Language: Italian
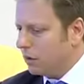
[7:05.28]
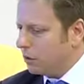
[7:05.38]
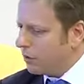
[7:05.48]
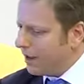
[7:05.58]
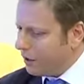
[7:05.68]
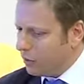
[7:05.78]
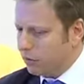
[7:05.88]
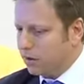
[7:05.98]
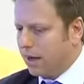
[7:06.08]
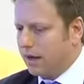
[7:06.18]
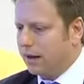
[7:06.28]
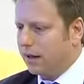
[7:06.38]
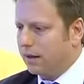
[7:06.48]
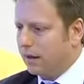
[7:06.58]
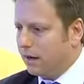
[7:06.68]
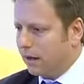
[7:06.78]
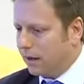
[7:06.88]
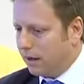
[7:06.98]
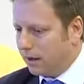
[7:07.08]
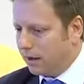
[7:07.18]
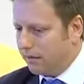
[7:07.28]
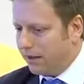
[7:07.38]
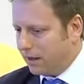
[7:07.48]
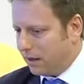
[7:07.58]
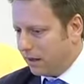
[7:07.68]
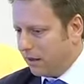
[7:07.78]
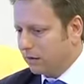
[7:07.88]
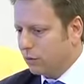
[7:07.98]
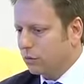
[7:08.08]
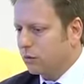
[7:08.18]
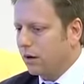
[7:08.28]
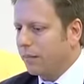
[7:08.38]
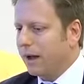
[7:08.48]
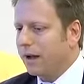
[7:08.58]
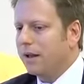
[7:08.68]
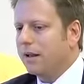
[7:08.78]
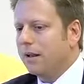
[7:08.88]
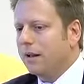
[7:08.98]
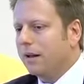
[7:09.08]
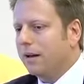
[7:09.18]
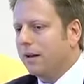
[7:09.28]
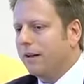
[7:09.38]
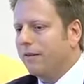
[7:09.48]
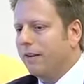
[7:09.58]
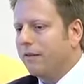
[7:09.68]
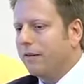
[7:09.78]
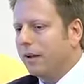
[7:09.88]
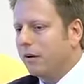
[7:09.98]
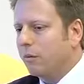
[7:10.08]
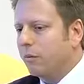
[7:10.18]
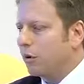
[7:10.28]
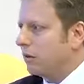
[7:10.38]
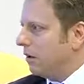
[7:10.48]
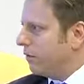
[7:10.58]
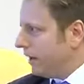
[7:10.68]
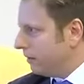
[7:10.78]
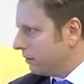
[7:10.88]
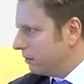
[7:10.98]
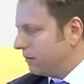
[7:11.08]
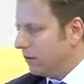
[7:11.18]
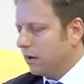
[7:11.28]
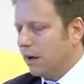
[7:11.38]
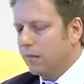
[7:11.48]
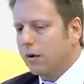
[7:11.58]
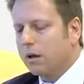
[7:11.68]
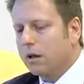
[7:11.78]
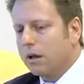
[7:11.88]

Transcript: non è lontana da, dalla vita delle strutture ma eh, la vive un po' di riflesso se vogliamo.